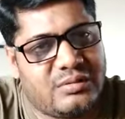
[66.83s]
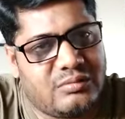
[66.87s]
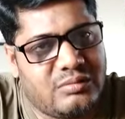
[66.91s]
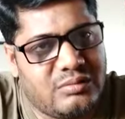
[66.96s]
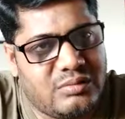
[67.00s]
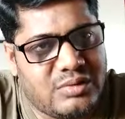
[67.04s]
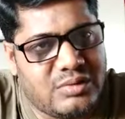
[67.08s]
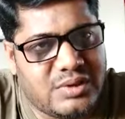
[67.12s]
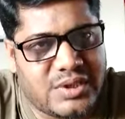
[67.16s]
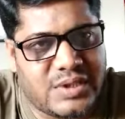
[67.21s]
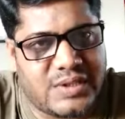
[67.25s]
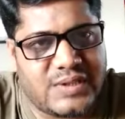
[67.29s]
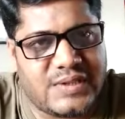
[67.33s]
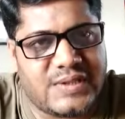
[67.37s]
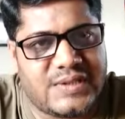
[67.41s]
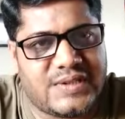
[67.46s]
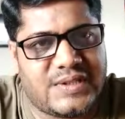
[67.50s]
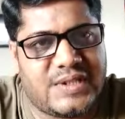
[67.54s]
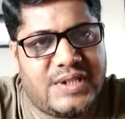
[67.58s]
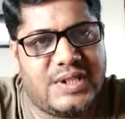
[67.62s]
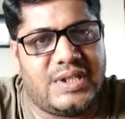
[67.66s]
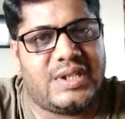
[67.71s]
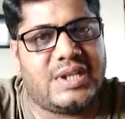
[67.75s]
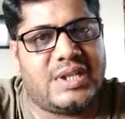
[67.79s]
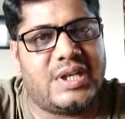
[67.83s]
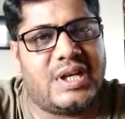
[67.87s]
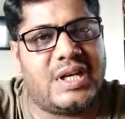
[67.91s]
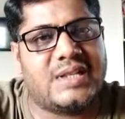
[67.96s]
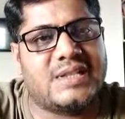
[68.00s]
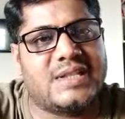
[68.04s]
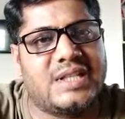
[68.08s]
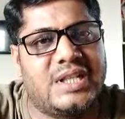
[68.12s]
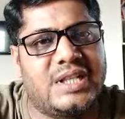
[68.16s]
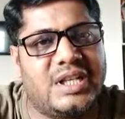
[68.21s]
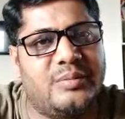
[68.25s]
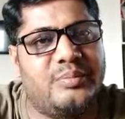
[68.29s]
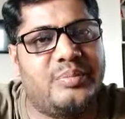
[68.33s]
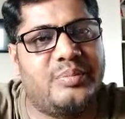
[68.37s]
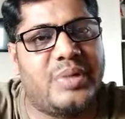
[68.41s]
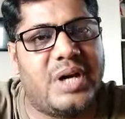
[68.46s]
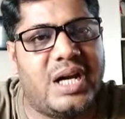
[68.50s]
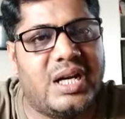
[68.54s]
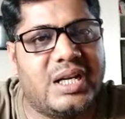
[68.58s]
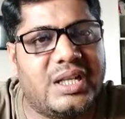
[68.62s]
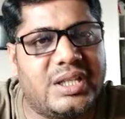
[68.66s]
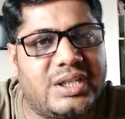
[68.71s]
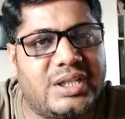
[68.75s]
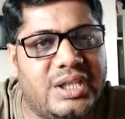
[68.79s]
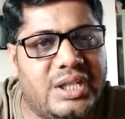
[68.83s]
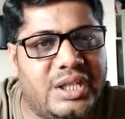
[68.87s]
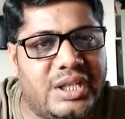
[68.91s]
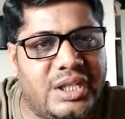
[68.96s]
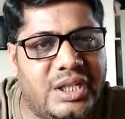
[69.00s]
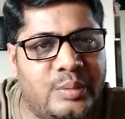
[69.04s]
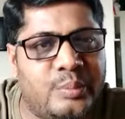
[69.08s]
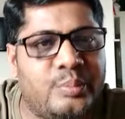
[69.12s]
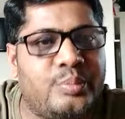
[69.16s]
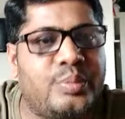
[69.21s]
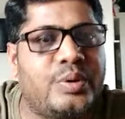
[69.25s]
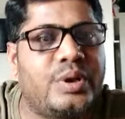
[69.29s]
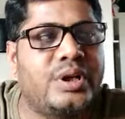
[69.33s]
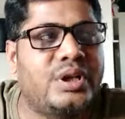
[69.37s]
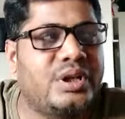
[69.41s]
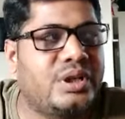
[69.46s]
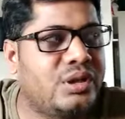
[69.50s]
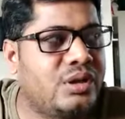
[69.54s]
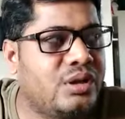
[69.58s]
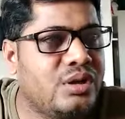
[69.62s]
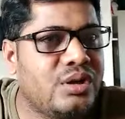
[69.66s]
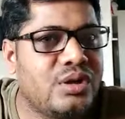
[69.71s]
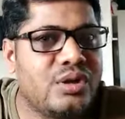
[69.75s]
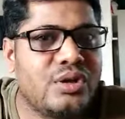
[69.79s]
कुल जनसंख्या से भाग देने पर